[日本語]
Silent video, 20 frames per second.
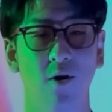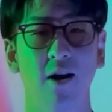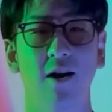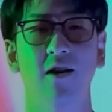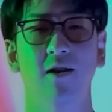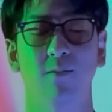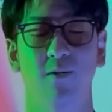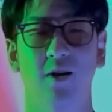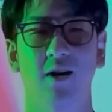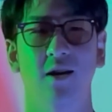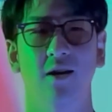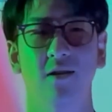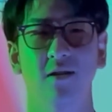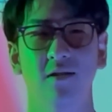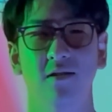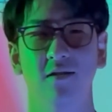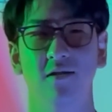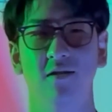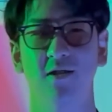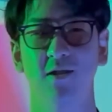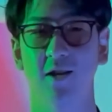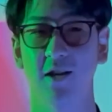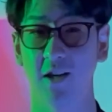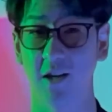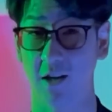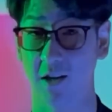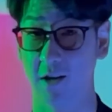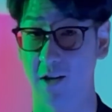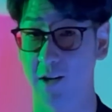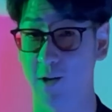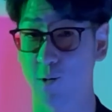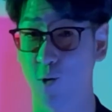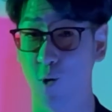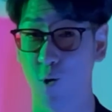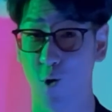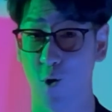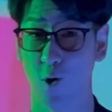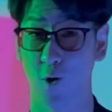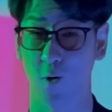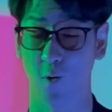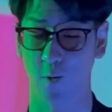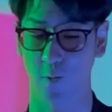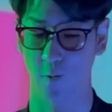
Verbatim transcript: があれば次、ここ